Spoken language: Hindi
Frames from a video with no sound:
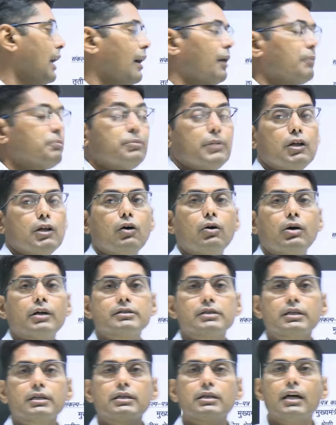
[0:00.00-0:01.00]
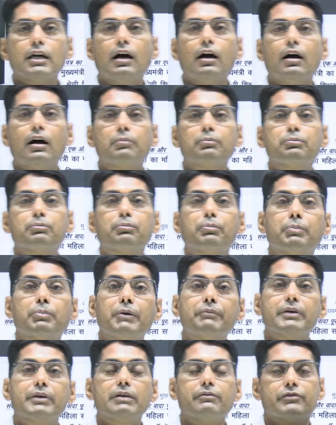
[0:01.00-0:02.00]
पदों की संख्या
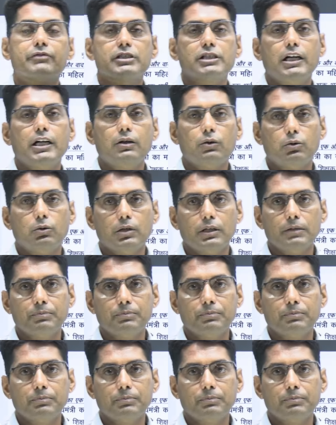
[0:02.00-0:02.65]
50 परसेंट हो गई